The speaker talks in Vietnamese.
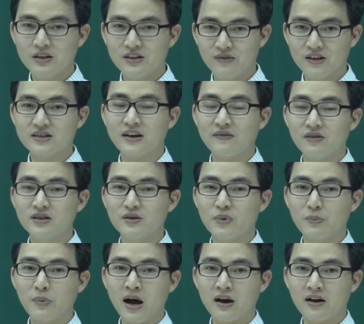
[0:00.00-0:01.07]
Như vậy giải phương trình
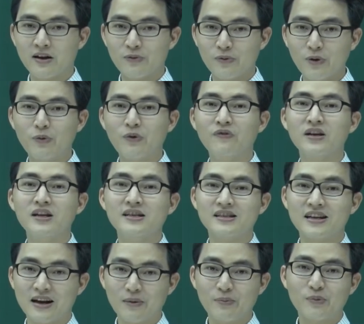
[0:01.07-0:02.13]
bậc ba này cũng không có vấn đề
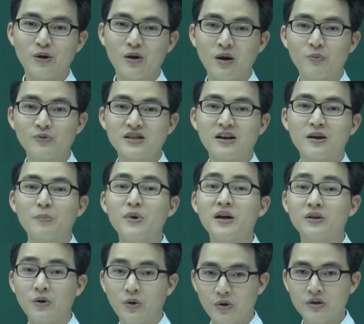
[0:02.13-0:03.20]
gì lắm, nó là một dạng đặc
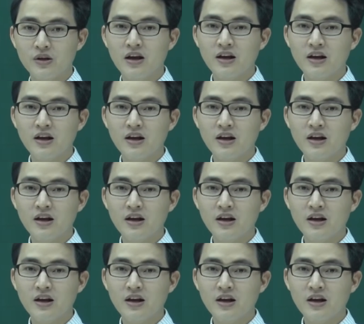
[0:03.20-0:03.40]
biệt thôi.